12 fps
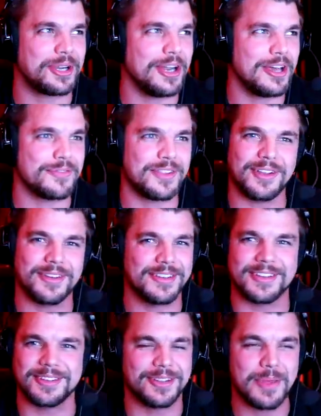de Call of
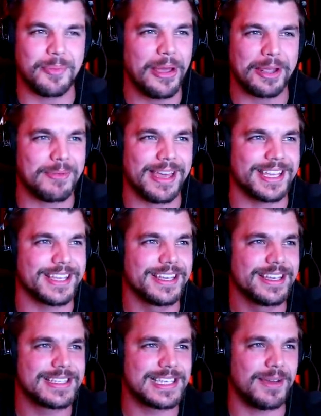de, de l'époque mec
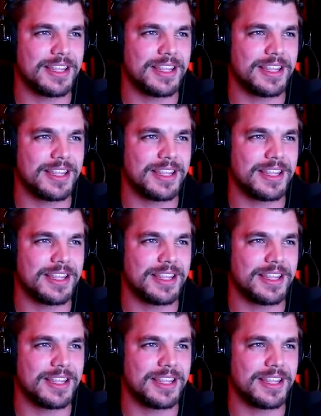C'est